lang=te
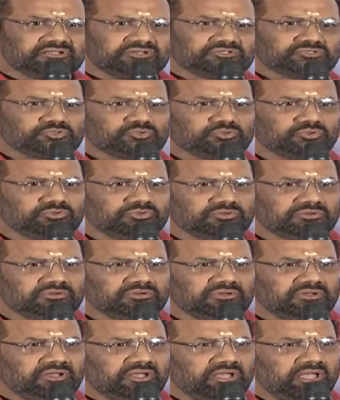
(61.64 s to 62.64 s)
గల స్కూలు
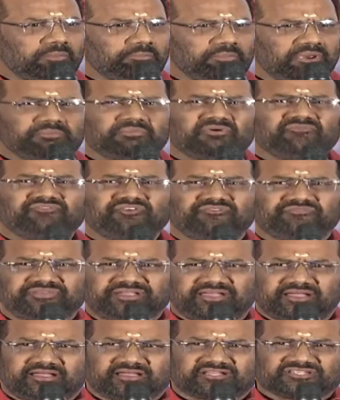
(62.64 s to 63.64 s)
మినిమం ఫిఫ్టీ
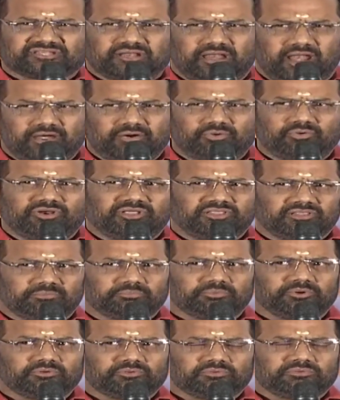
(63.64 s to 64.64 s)
ఏకర్స్ ల్యాండ్ ఉండేది
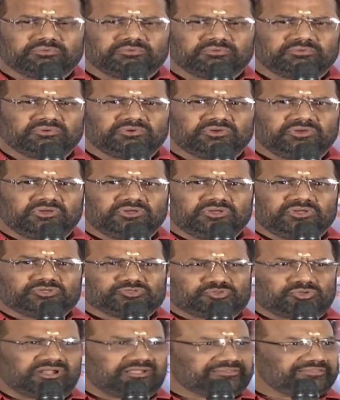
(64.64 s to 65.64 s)
అప్పుడు
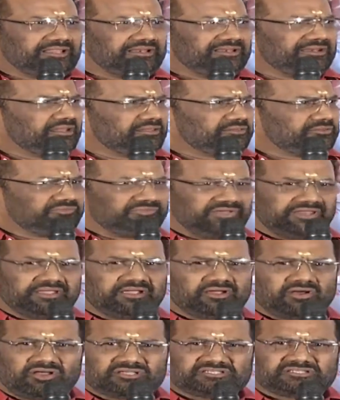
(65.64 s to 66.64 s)
సో నాకు తెలియలేదు వెరీ
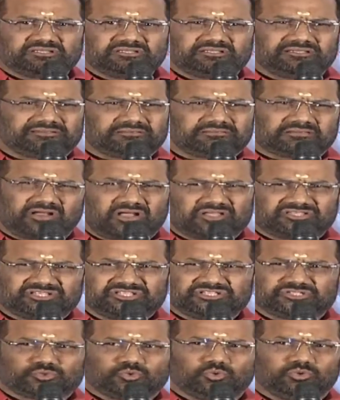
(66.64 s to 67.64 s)
కాస్ట్లీ
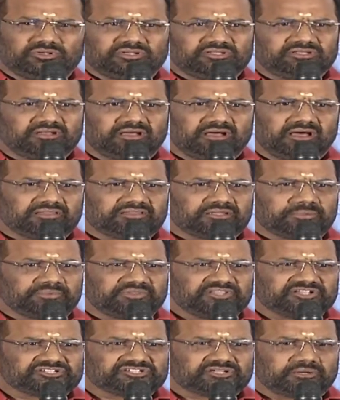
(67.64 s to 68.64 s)
కాస్ట్లీ స్కూల్ నిన్న
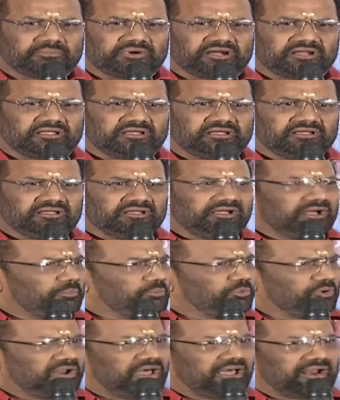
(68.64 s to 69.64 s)
ఆంధ్రప్రదేశ్ అనమాట
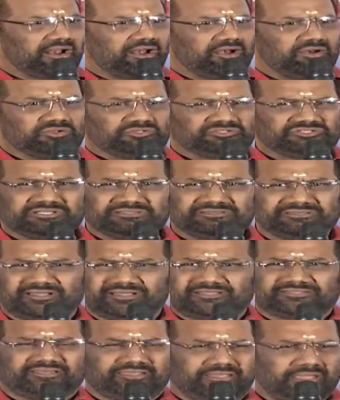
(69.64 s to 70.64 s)
అప్పుడు నారాయణలో చేతి
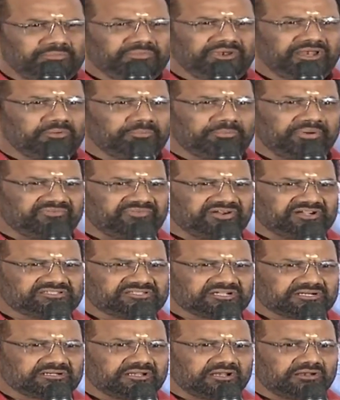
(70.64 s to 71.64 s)
అసలు ఏమీ లేవు ప్రైవేట్
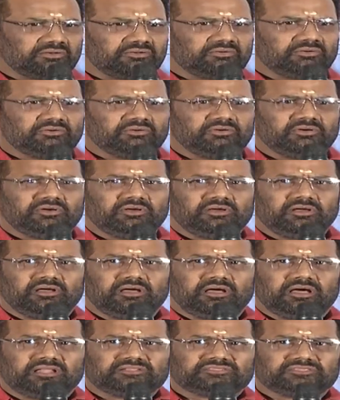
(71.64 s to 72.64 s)
సెక్టర్లో
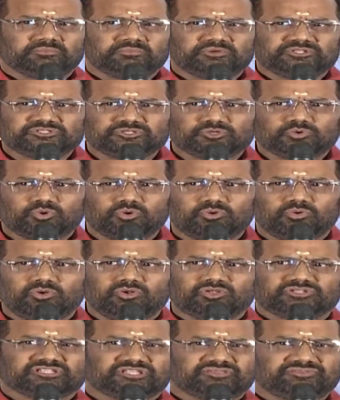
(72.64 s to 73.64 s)
అంత మంచి
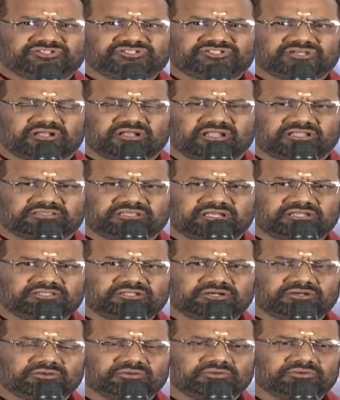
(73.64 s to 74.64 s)
గురుకుల్లో చదివించారు నా
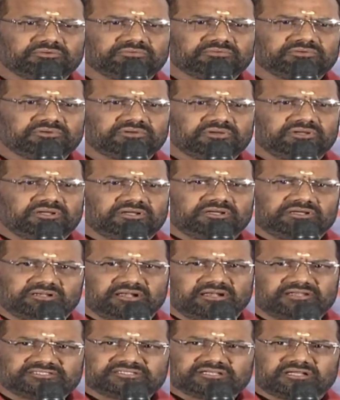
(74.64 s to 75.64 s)
తల్లిదండ్రులు నా
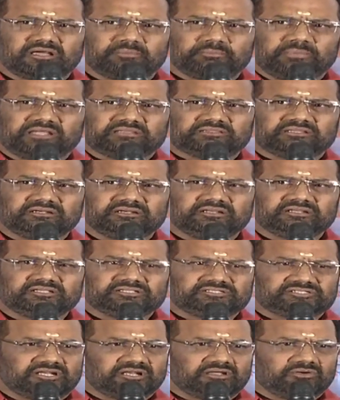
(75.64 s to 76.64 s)
నిజంగా మా తండ్రి
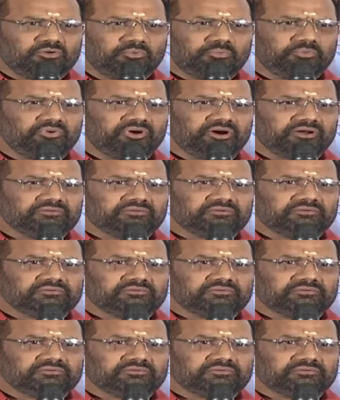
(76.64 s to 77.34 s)
చాలా గొప్పవాడు